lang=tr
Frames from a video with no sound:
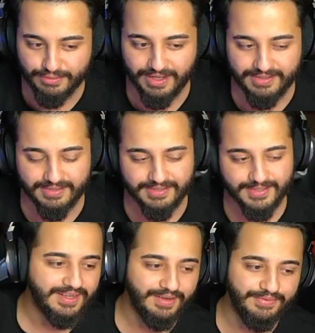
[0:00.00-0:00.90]
United.
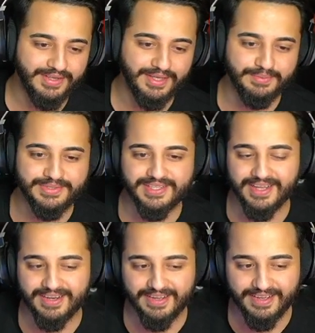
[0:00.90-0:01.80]
Kafayı Allah yemişler
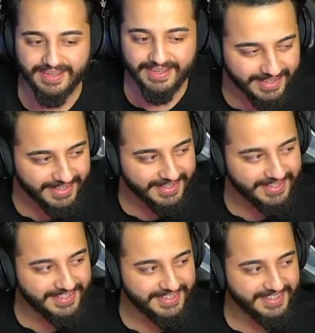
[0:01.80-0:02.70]
Allah. ya. Deli mi
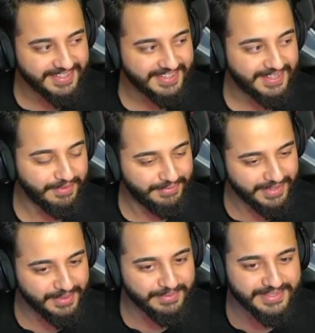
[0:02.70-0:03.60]
bunlar?
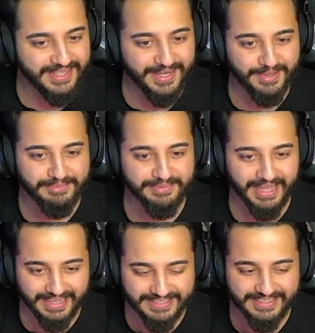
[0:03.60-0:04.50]
Kafayı yemişler abi.
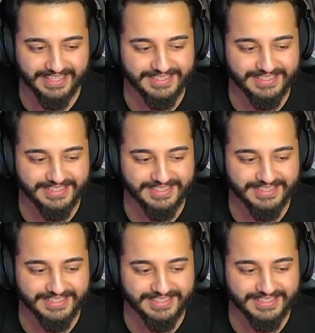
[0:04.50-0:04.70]
Gerçekten